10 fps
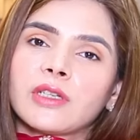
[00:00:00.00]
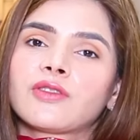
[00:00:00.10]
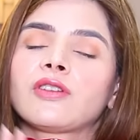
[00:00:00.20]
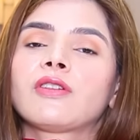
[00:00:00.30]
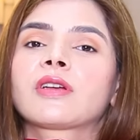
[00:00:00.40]
होना
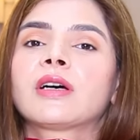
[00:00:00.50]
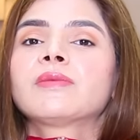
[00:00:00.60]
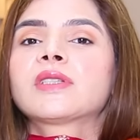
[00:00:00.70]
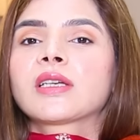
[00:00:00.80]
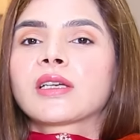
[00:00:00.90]
चाहिए और
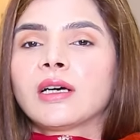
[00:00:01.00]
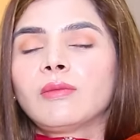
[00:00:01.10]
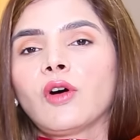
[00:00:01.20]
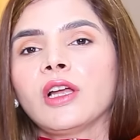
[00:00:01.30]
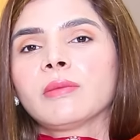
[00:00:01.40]
कम से
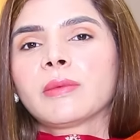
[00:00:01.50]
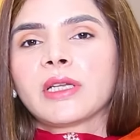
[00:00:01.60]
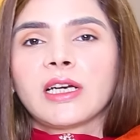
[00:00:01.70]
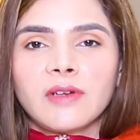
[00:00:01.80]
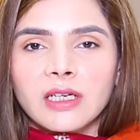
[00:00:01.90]
कम ऑयल में
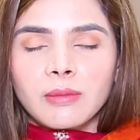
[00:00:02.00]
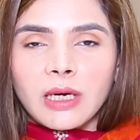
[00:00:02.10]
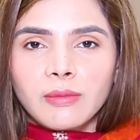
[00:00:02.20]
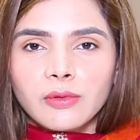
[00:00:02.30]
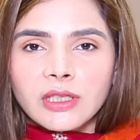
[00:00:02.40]
बना हुआ
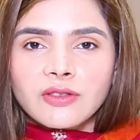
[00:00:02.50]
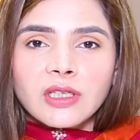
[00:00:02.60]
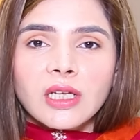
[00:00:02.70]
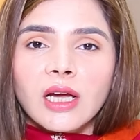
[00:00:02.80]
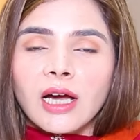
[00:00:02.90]
कबाब होना
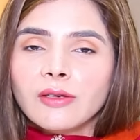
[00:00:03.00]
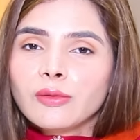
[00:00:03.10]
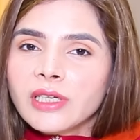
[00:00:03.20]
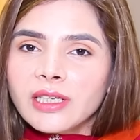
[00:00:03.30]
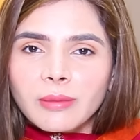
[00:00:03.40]
चाहिए
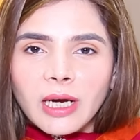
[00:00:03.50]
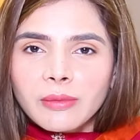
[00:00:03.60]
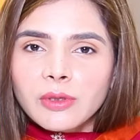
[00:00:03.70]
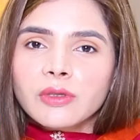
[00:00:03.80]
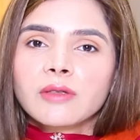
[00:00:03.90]
आलू के
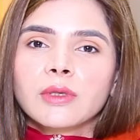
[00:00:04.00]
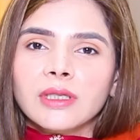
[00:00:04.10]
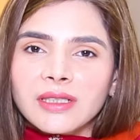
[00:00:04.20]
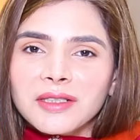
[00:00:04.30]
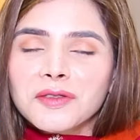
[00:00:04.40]
कबाब नहीं होते वो
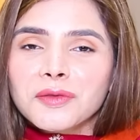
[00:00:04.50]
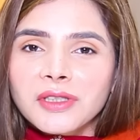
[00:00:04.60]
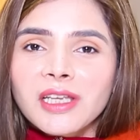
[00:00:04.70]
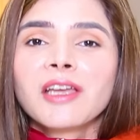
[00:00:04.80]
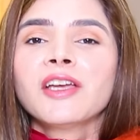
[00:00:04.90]
कटलेट्स
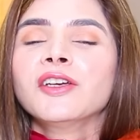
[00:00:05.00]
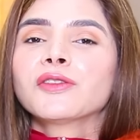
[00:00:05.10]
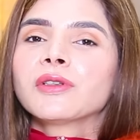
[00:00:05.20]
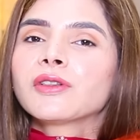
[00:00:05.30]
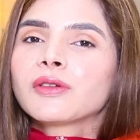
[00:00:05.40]
होते हैं
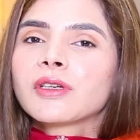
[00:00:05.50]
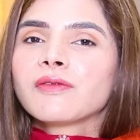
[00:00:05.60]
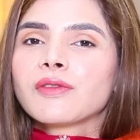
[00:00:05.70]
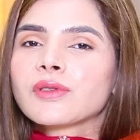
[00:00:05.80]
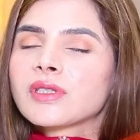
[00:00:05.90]
तो इनको
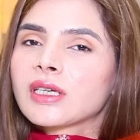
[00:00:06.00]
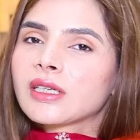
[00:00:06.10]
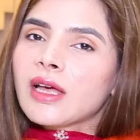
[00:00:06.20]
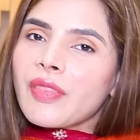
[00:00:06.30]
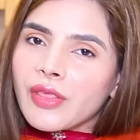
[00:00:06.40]
कन्फ्यूज़ नहीं करना